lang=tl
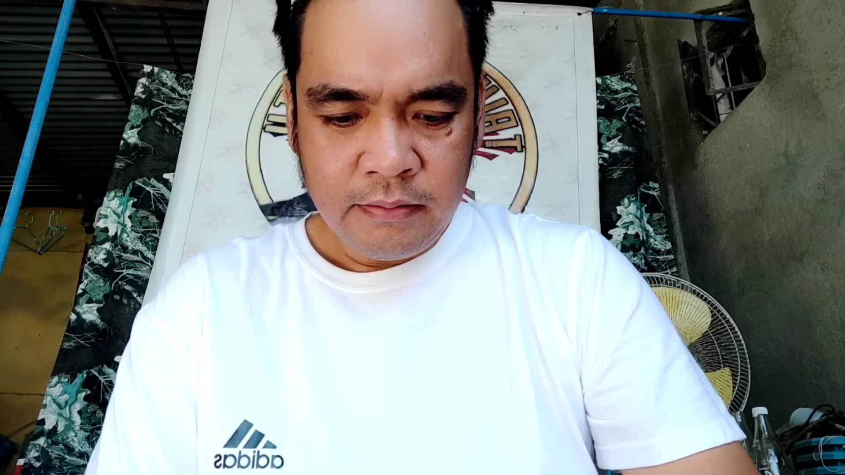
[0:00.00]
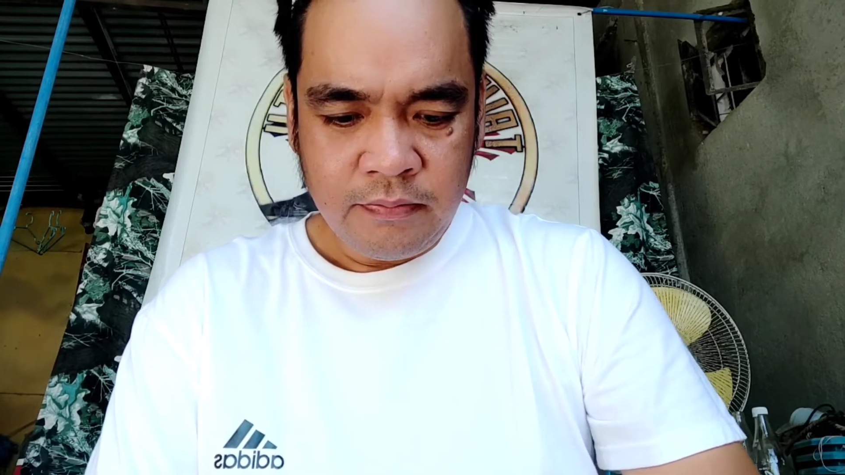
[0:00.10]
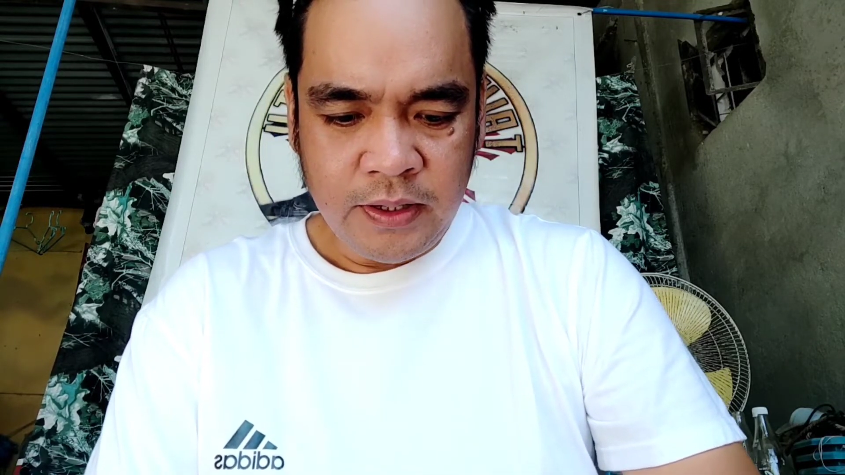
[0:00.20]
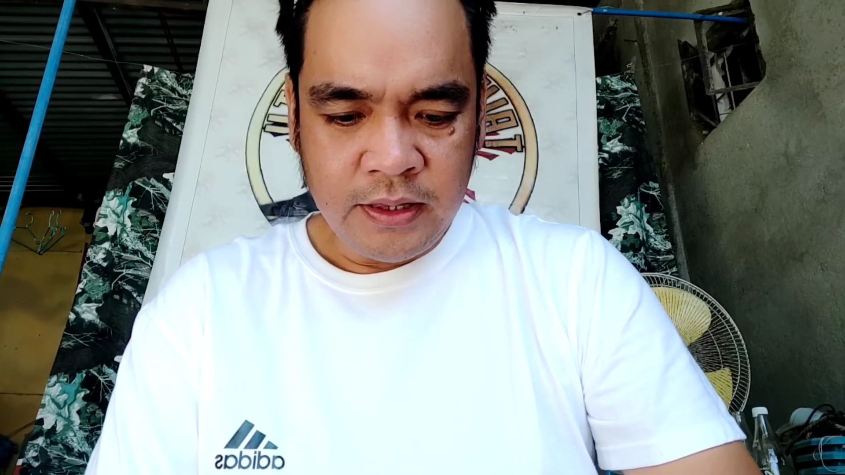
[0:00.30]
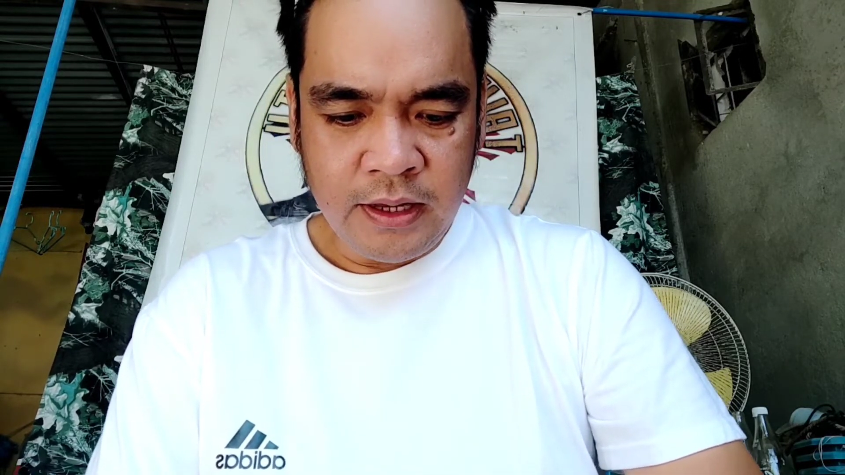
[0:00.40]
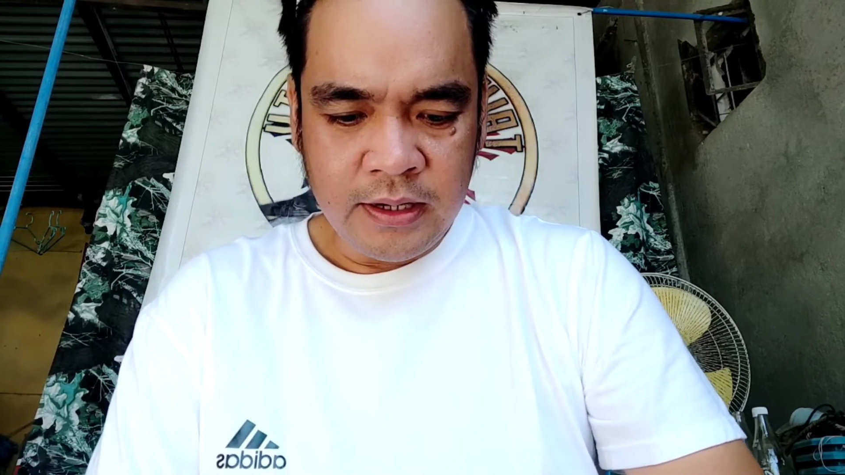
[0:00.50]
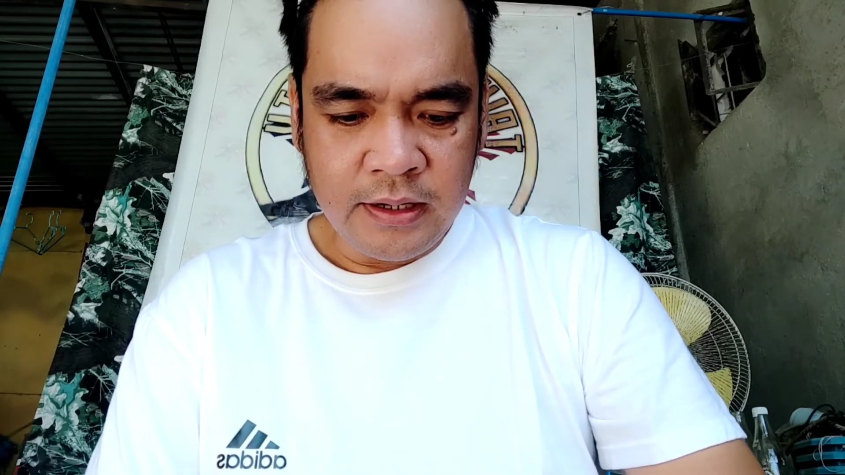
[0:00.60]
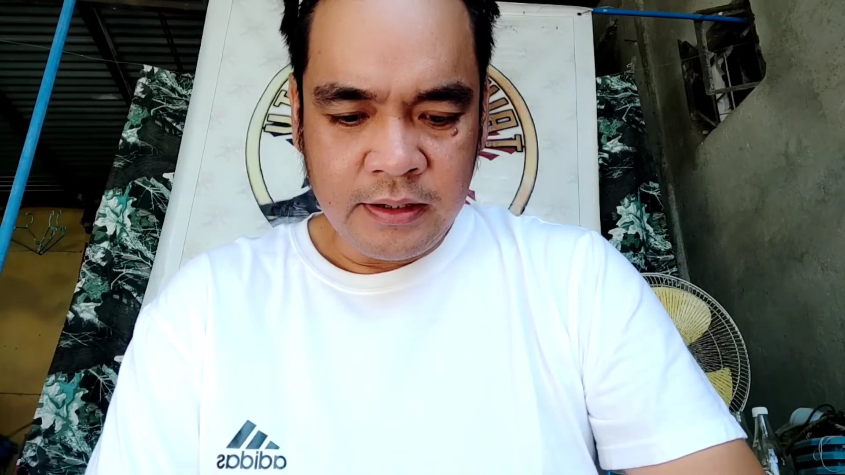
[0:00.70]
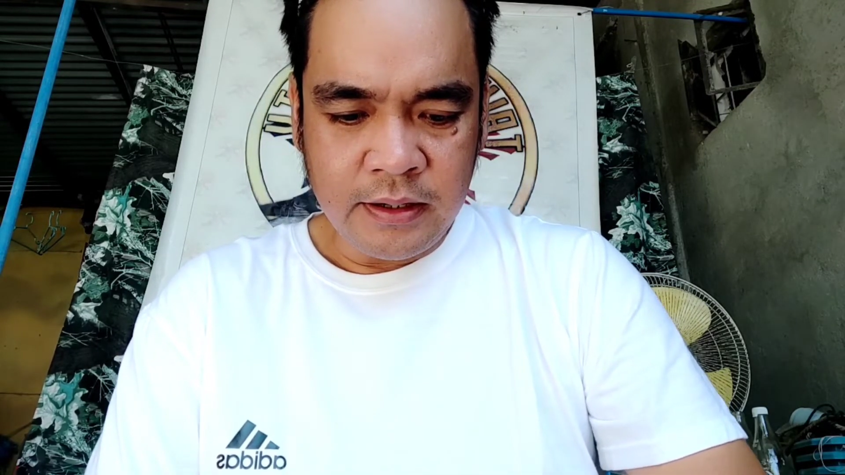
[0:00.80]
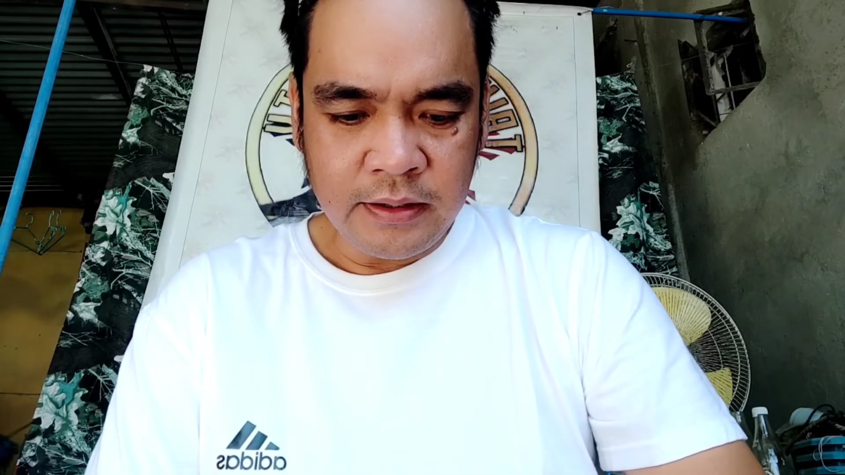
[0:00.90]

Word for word: Fidel